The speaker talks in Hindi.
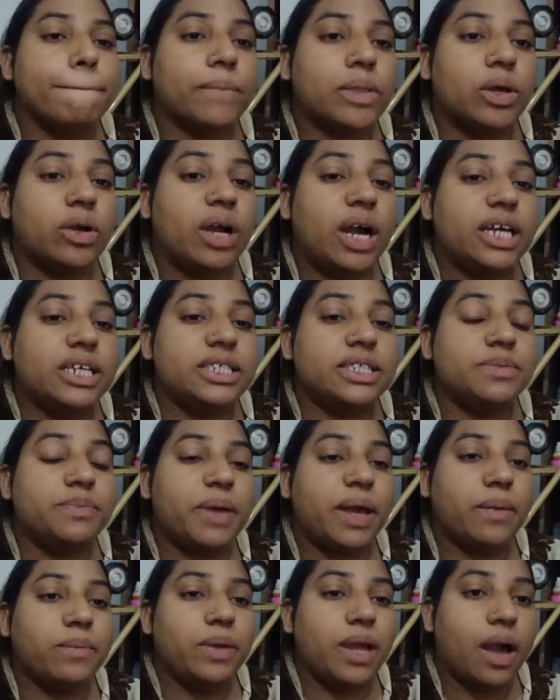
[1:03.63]
तो गाइज़
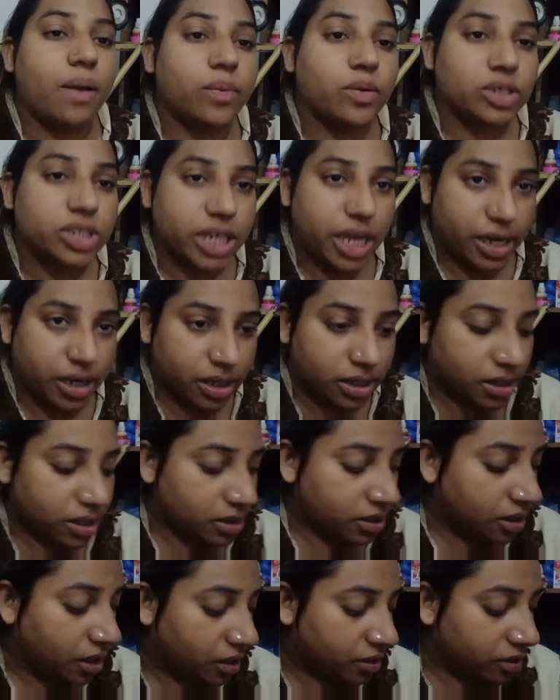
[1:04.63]
मैं भी आपको चेक करके
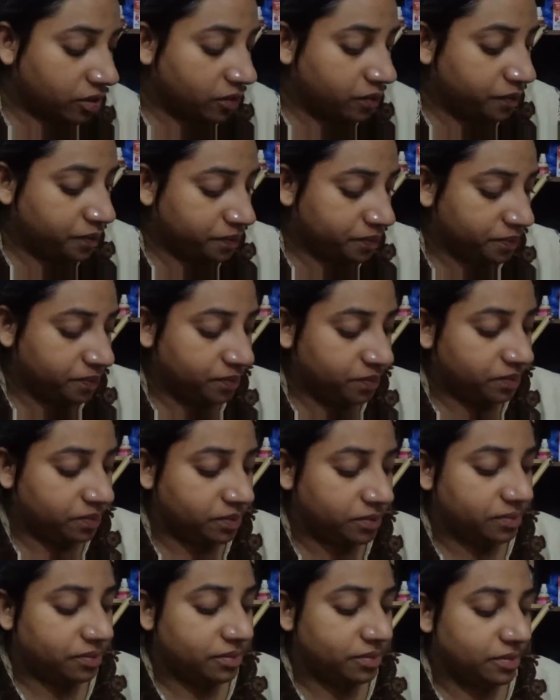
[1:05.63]
दिखाती हूँ
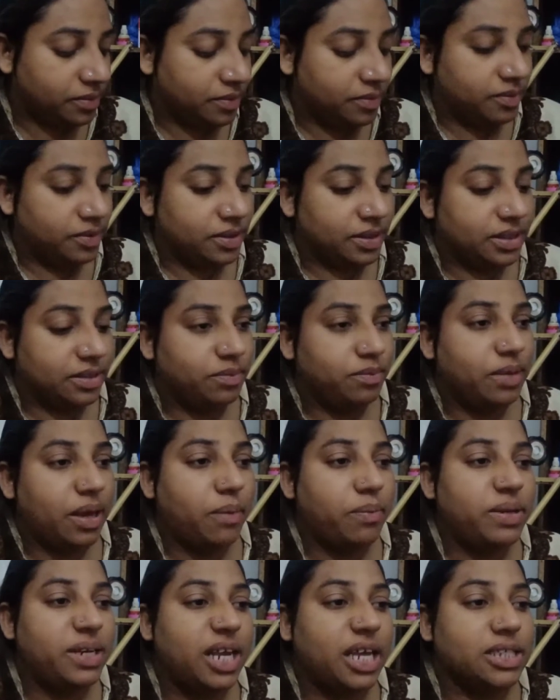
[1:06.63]
मैं
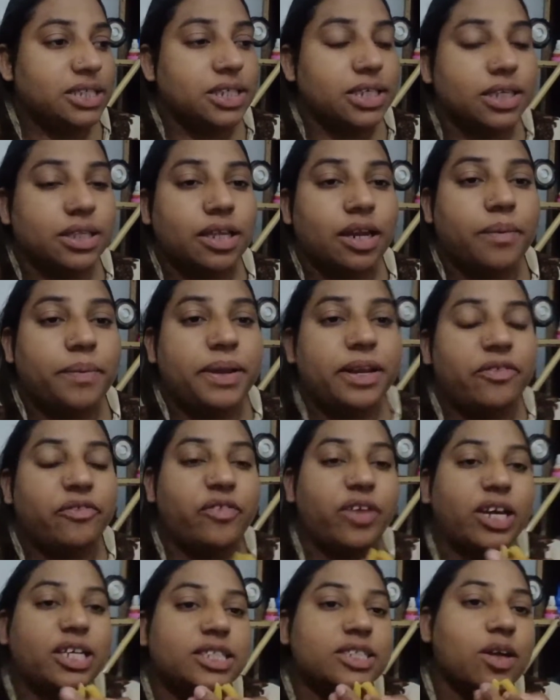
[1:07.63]
भी नैन्सी की तरह पहले
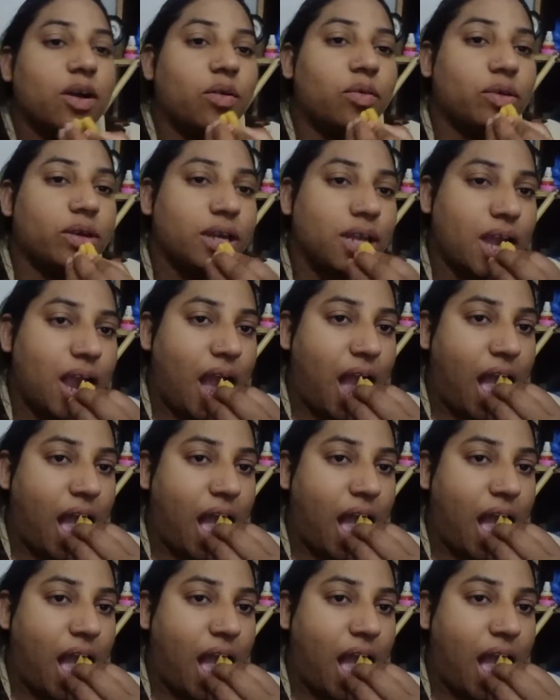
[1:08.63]
फ्राइज़ खाऊंगी